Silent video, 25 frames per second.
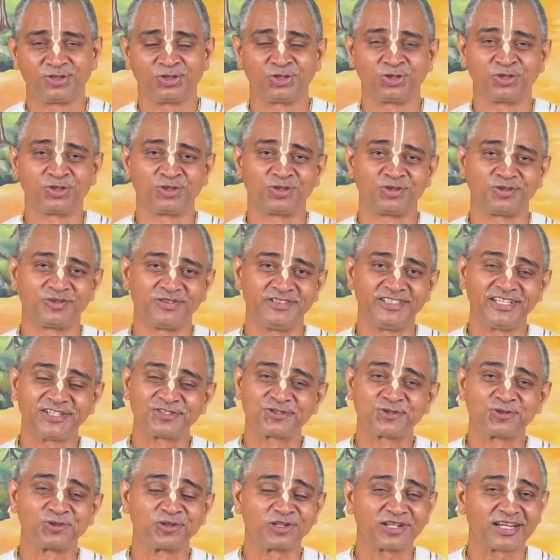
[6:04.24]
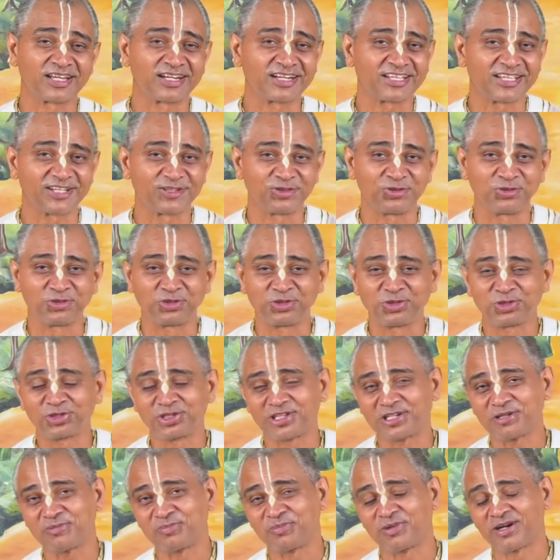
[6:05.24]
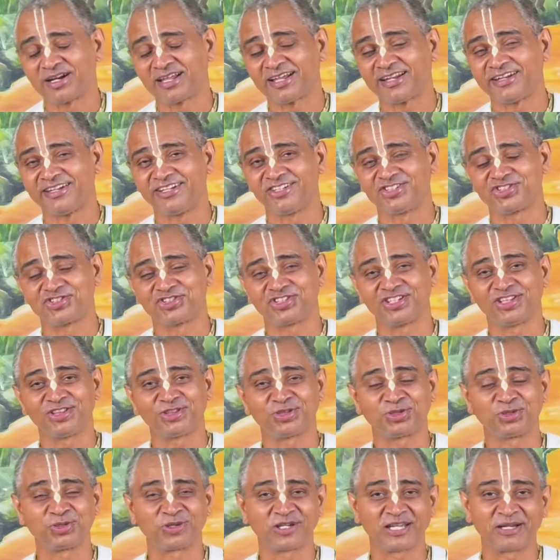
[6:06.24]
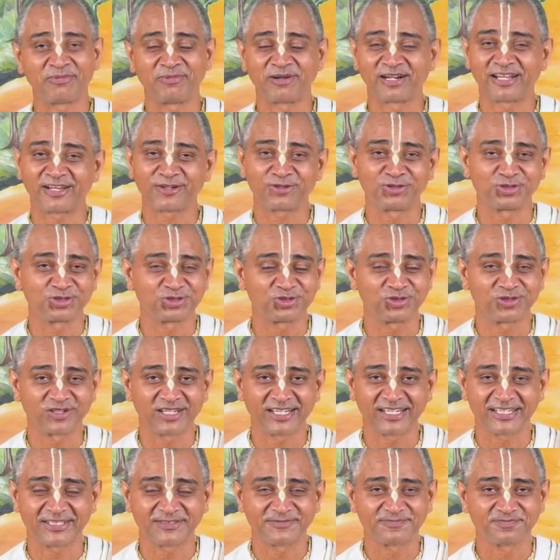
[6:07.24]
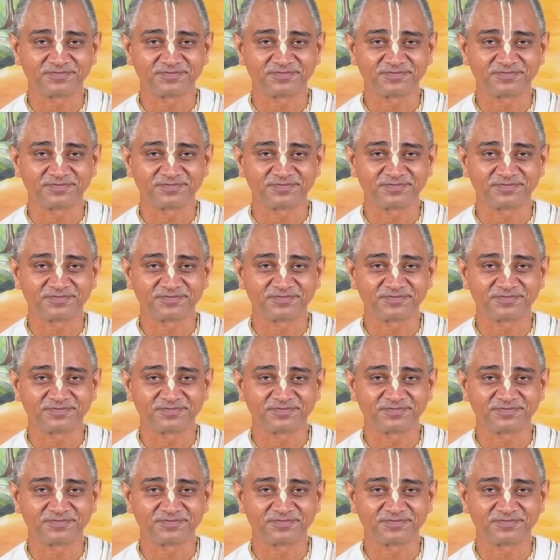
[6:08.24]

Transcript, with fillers: तो ये सुनकर के दुर्योधन बड़ा निश्चिंत हो गया बड़ा खुश हो गया